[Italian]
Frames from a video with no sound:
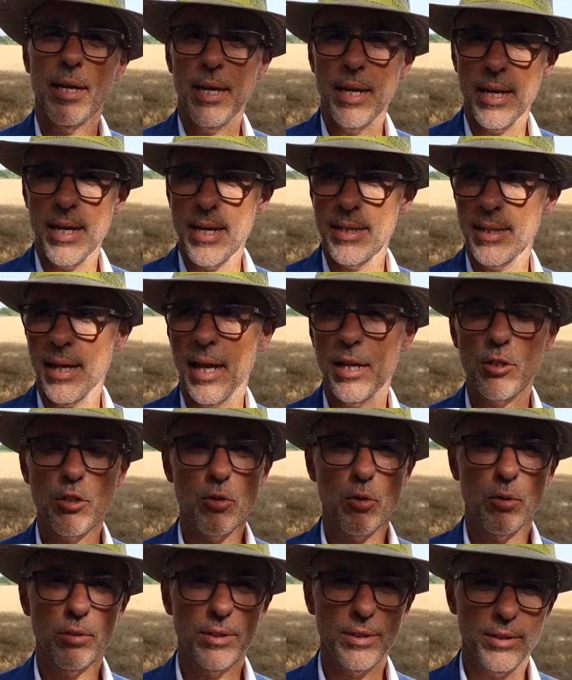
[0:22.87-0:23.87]
In Italia ci
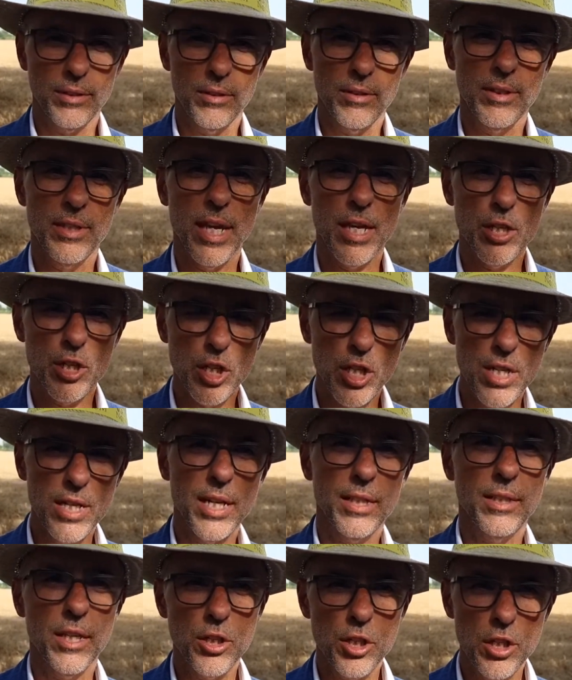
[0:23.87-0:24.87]
sono
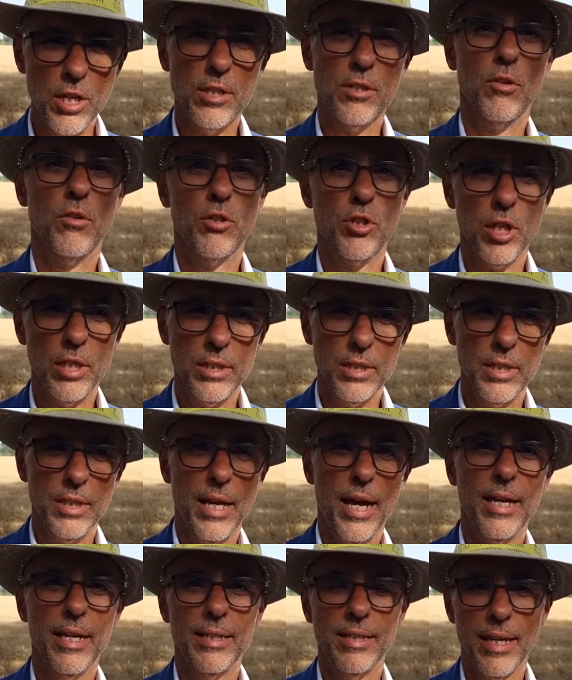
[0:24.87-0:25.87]
decine e decine, se non
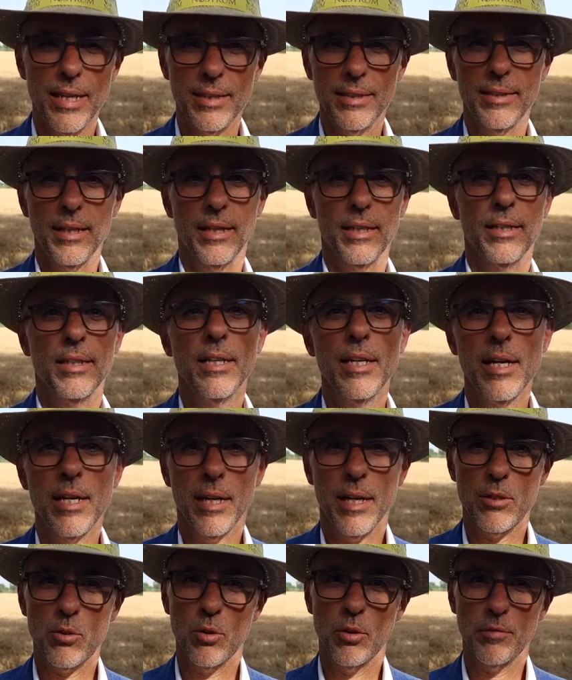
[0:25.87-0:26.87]
centinaia di ettari
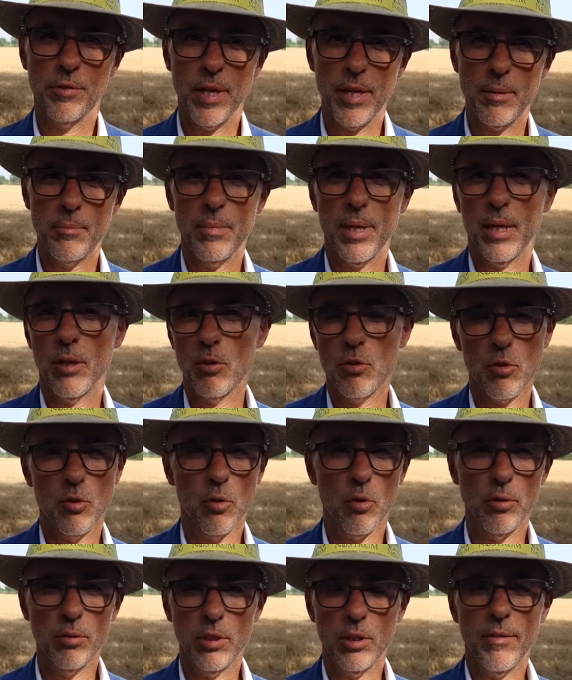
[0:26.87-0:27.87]
che sono fermi, che non sono
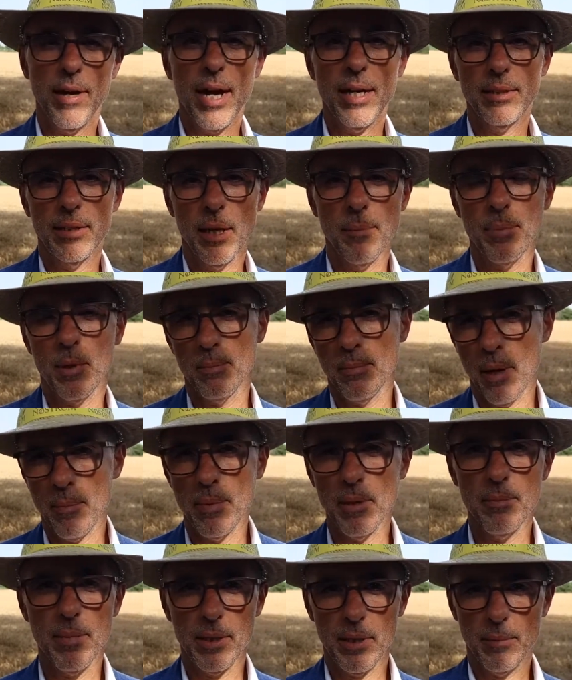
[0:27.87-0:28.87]
coltivati, che
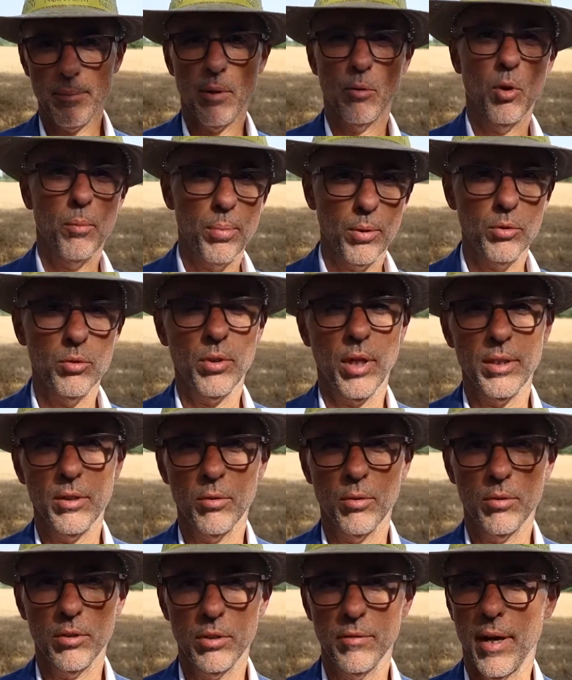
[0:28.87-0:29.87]
probabilmente abbiamo l'opportunità di
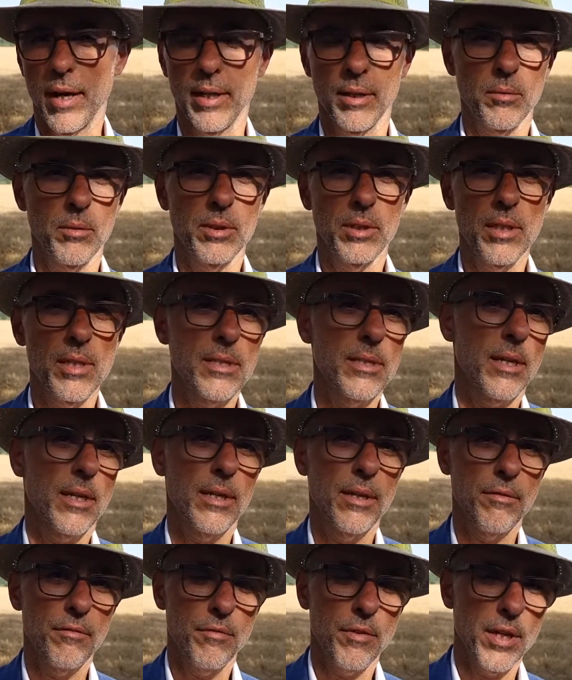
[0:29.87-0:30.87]
coltivare, quindi
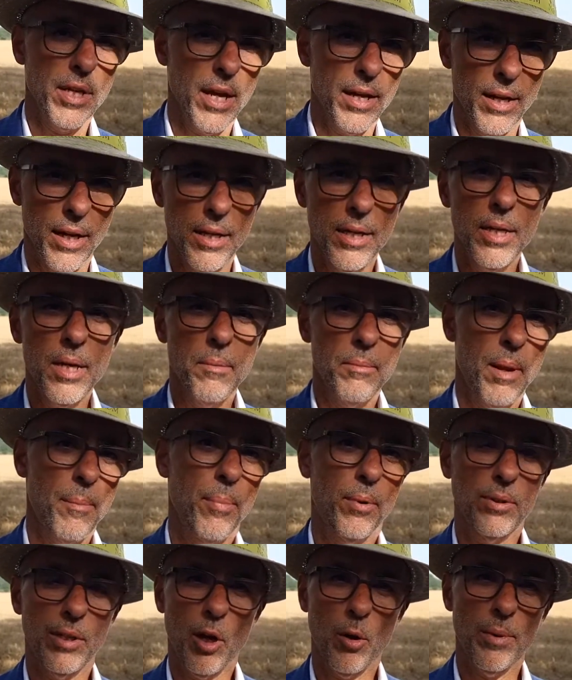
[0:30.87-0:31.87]
inseriti in filiera per
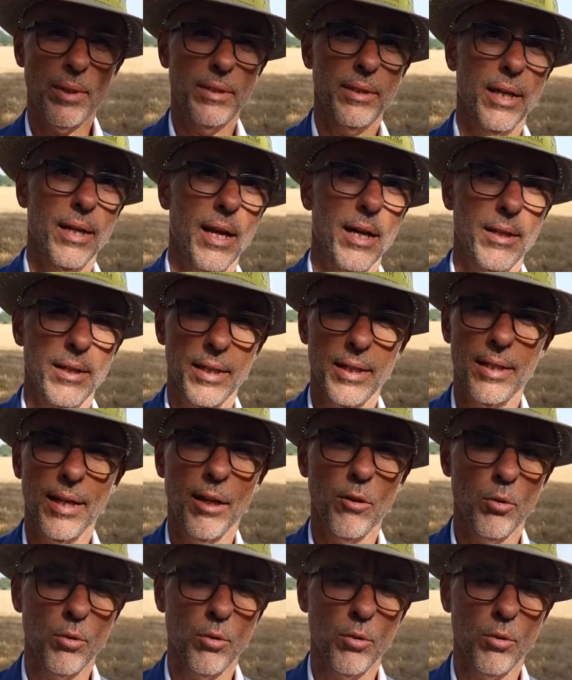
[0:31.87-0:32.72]
poter aumentare il grano